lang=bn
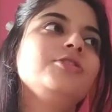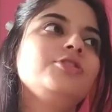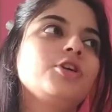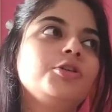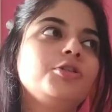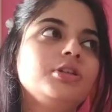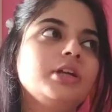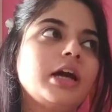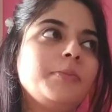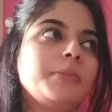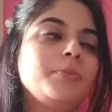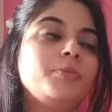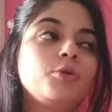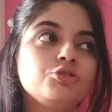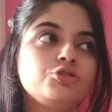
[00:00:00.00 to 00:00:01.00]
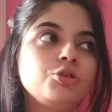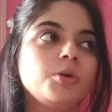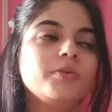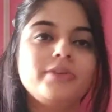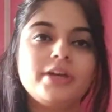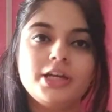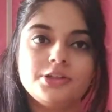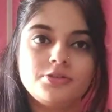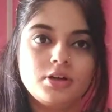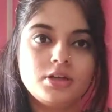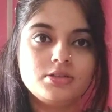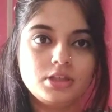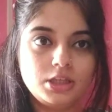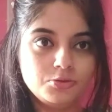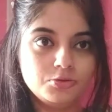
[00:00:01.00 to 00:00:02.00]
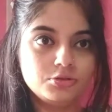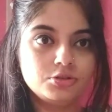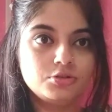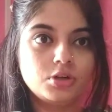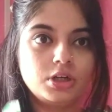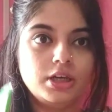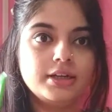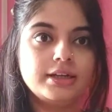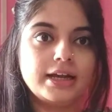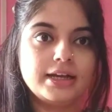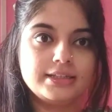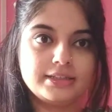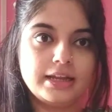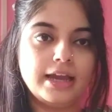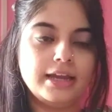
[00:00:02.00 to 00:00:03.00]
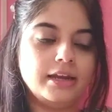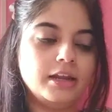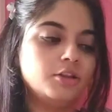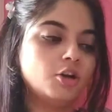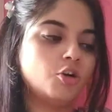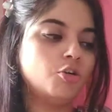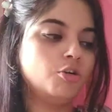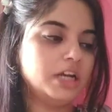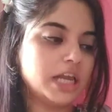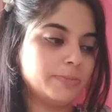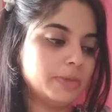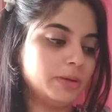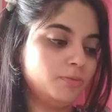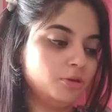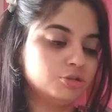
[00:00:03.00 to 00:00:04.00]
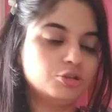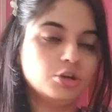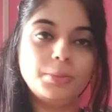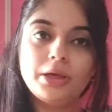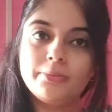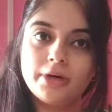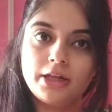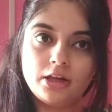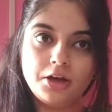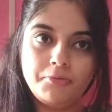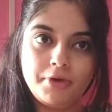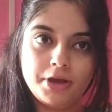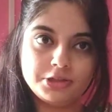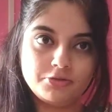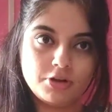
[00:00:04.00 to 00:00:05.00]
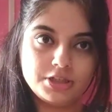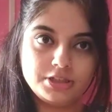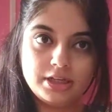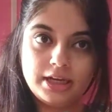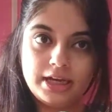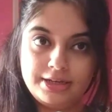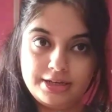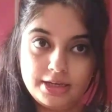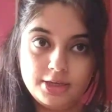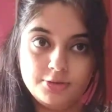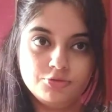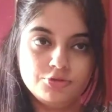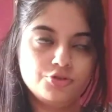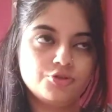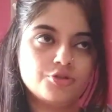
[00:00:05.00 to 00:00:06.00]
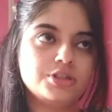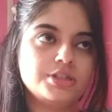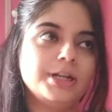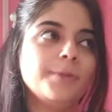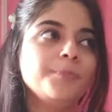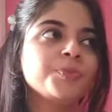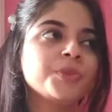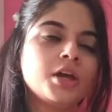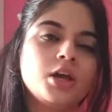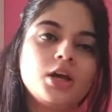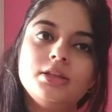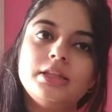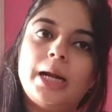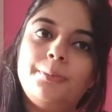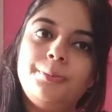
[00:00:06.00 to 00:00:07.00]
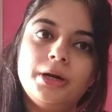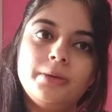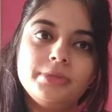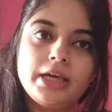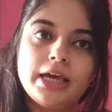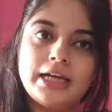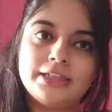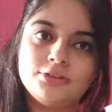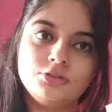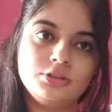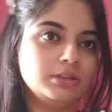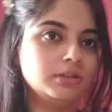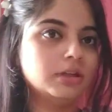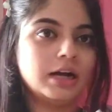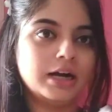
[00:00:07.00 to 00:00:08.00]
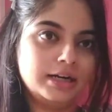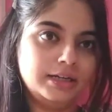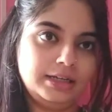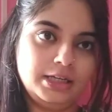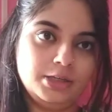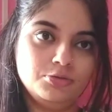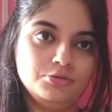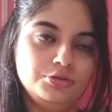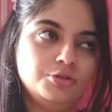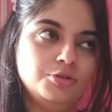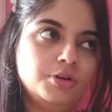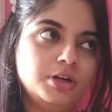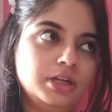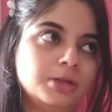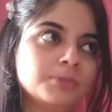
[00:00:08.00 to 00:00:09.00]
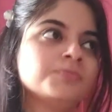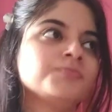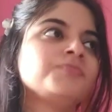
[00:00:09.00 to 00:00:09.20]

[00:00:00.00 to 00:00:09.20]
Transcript: যখন আমি প্রথম ফেস ওয়াশ ইউজ করি ক্লাস নাইনে তখনই আমি প্রথম হিমালয় ফেস ওয়াশটা এটা ইউজ করেছিলাম তারপর আমি এতদিন আর এটা ইউজ করিনি